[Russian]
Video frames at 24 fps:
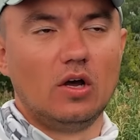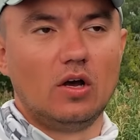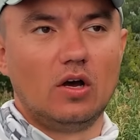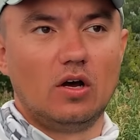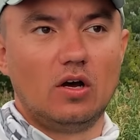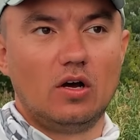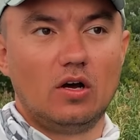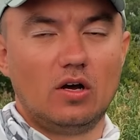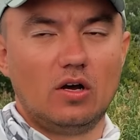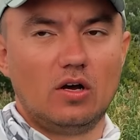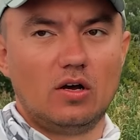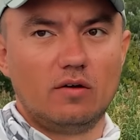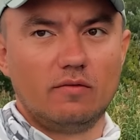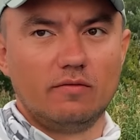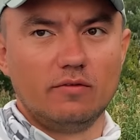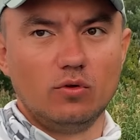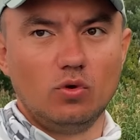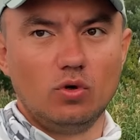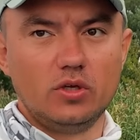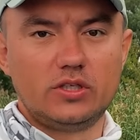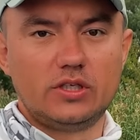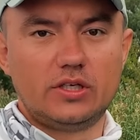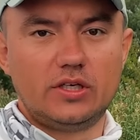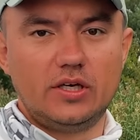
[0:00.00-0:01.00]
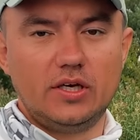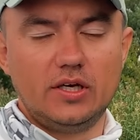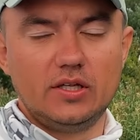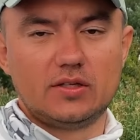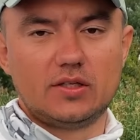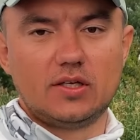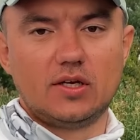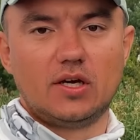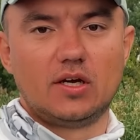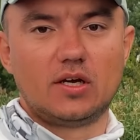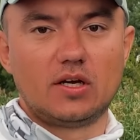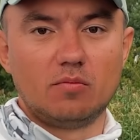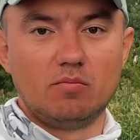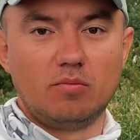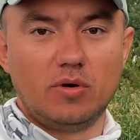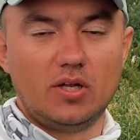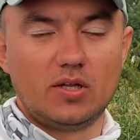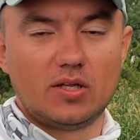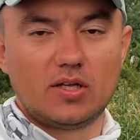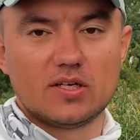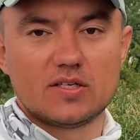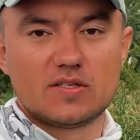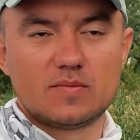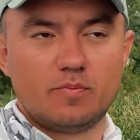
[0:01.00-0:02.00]
э, в лодке это
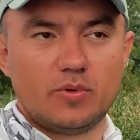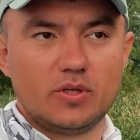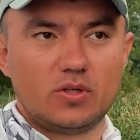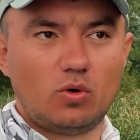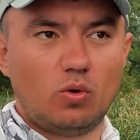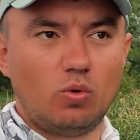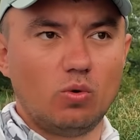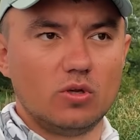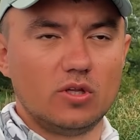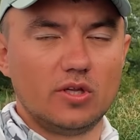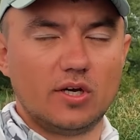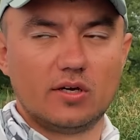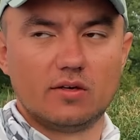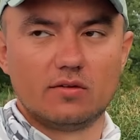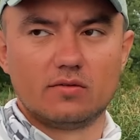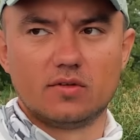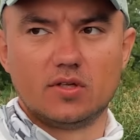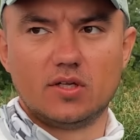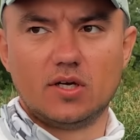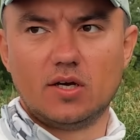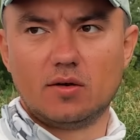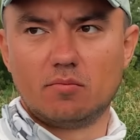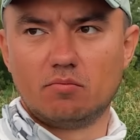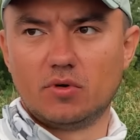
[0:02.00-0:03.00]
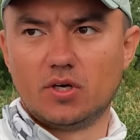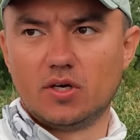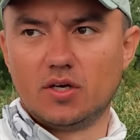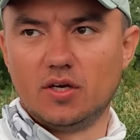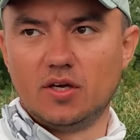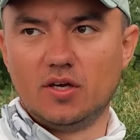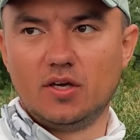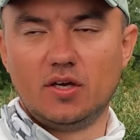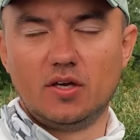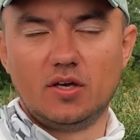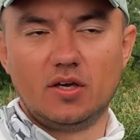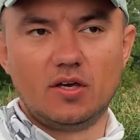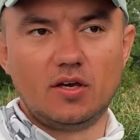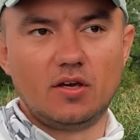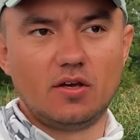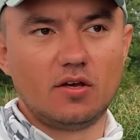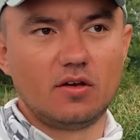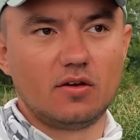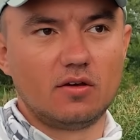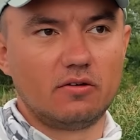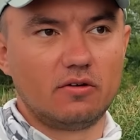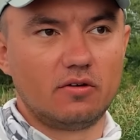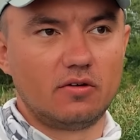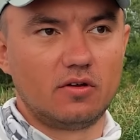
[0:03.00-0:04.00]
рыбалка с подхода. Да?
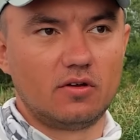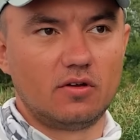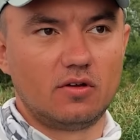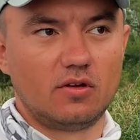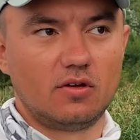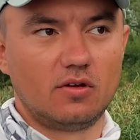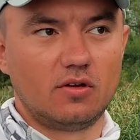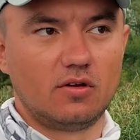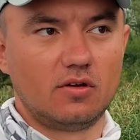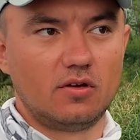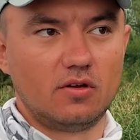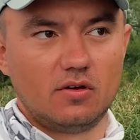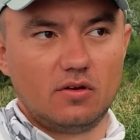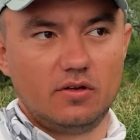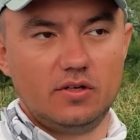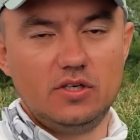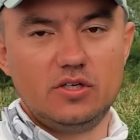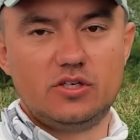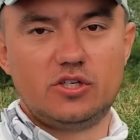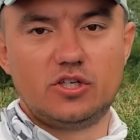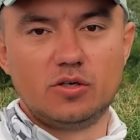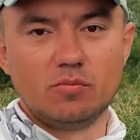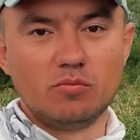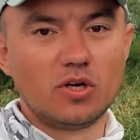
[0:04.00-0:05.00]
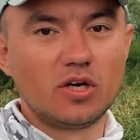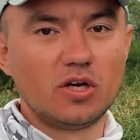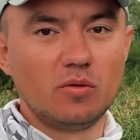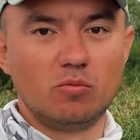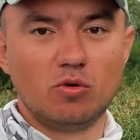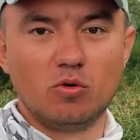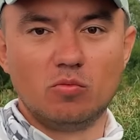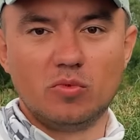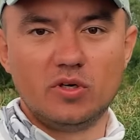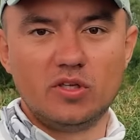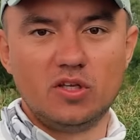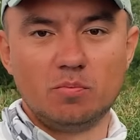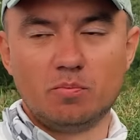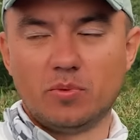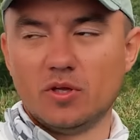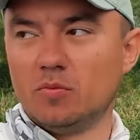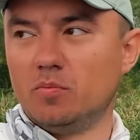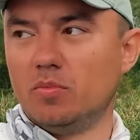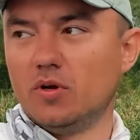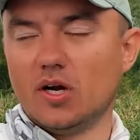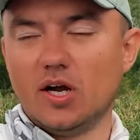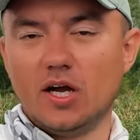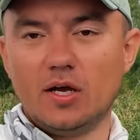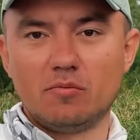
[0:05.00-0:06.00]
Мы э, ищем рыбу, мы не
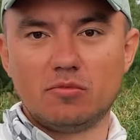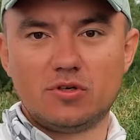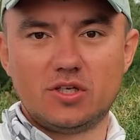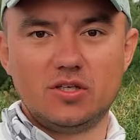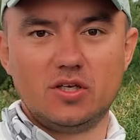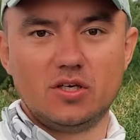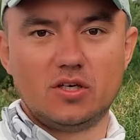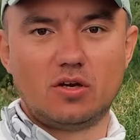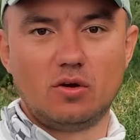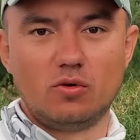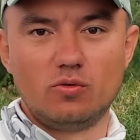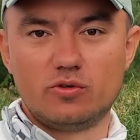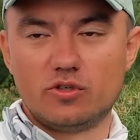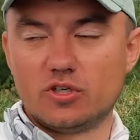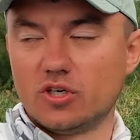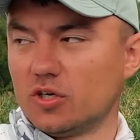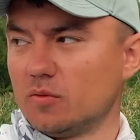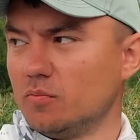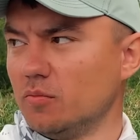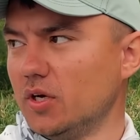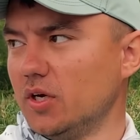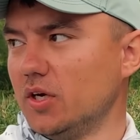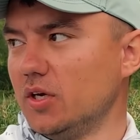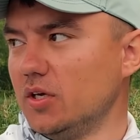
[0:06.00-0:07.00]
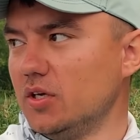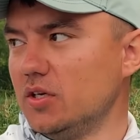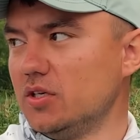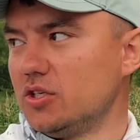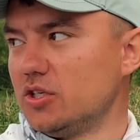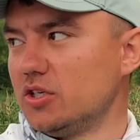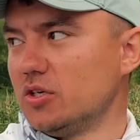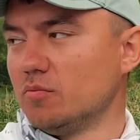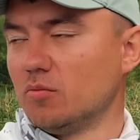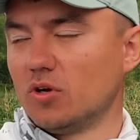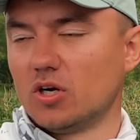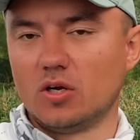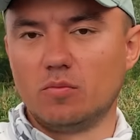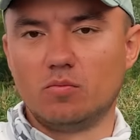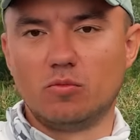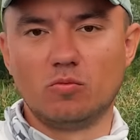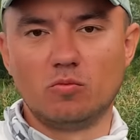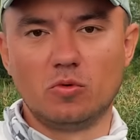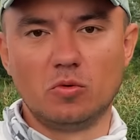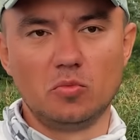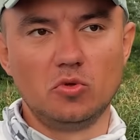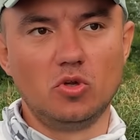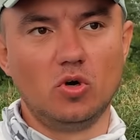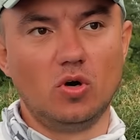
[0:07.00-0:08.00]
подбираем к ней ключик, мы ищем рыбу,
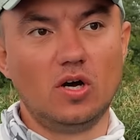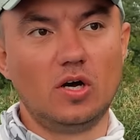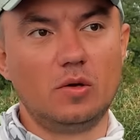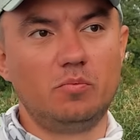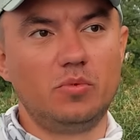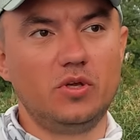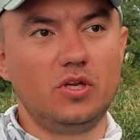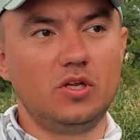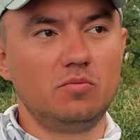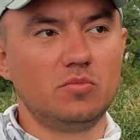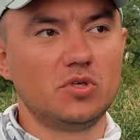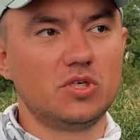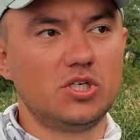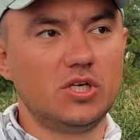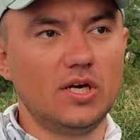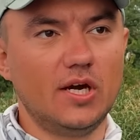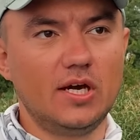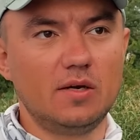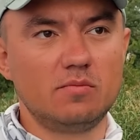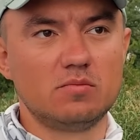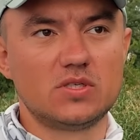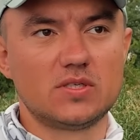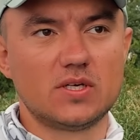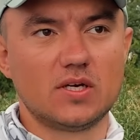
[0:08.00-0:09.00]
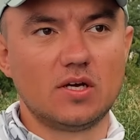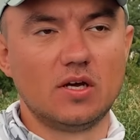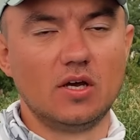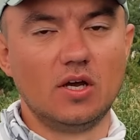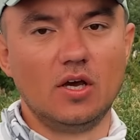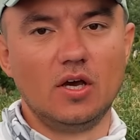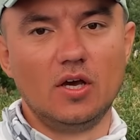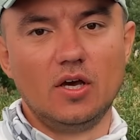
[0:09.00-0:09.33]
мы много перемещаемся.